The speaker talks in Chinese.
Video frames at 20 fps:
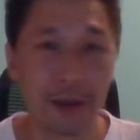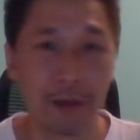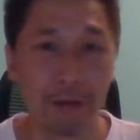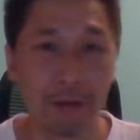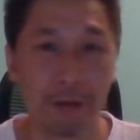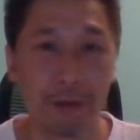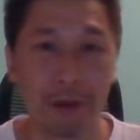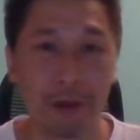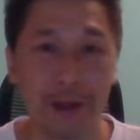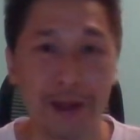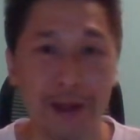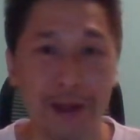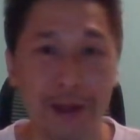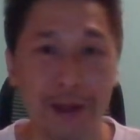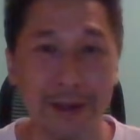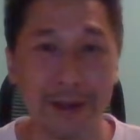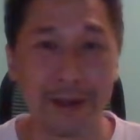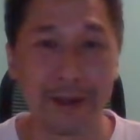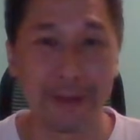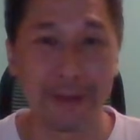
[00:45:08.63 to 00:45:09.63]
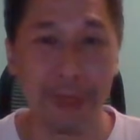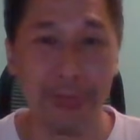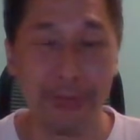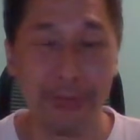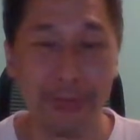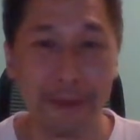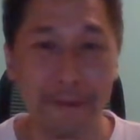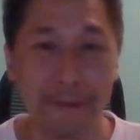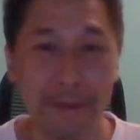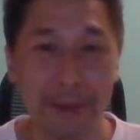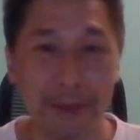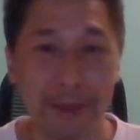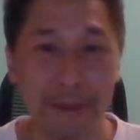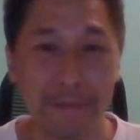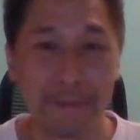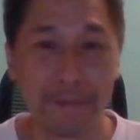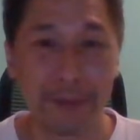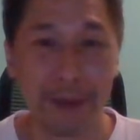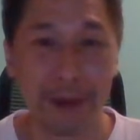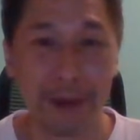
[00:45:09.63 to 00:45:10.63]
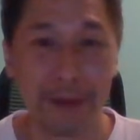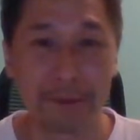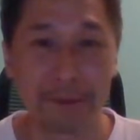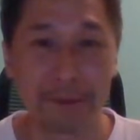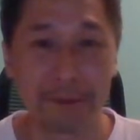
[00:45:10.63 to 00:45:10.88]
获利，啊，